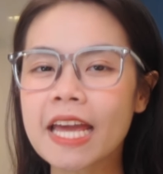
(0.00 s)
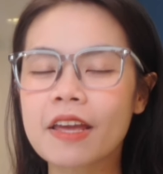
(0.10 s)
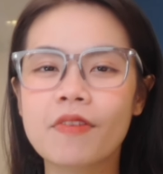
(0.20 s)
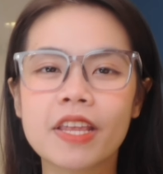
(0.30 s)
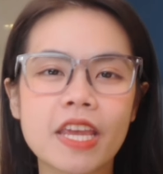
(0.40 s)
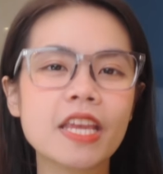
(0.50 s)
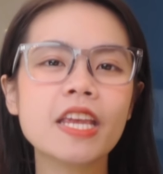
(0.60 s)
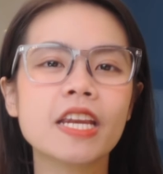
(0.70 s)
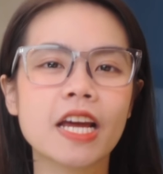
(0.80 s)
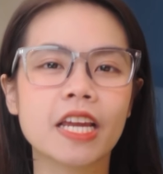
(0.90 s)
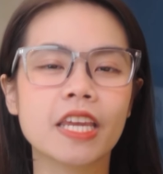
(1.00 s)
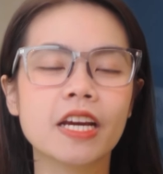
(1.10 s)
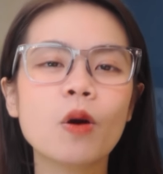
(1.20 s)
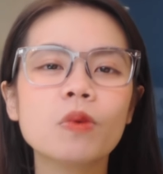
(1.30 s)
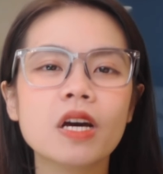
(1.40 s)
này và dĩ nhiên rằng
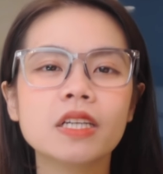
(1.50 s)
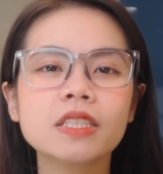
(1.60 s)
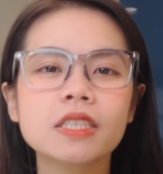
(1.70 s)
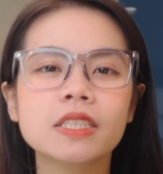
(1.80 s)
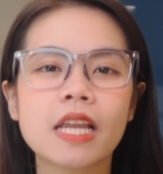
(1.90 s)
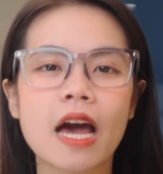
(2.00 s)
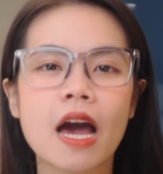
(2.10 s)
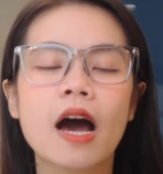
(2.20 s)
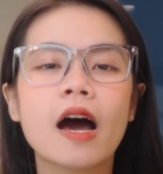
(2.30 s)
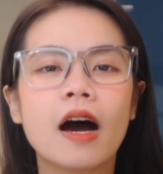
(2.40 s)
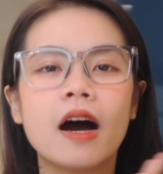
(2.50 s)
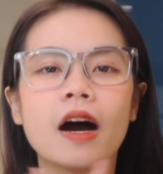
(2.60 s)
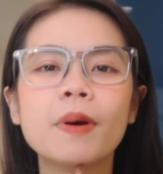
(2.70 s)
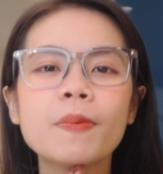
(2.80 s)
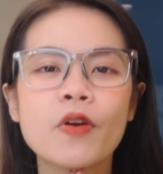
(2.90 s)
những ông lớn như là uh,
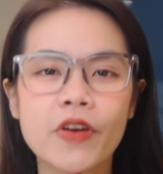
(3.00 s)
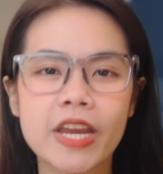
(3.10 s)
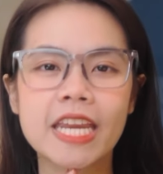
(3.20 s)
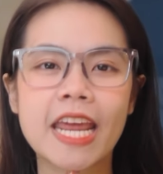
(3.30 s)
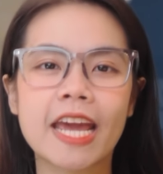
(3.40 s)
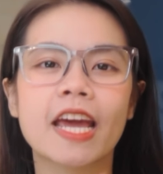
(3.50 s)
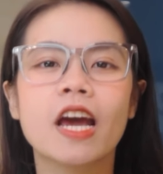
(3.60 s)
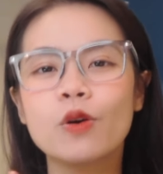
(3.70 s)
à, Burberry nè,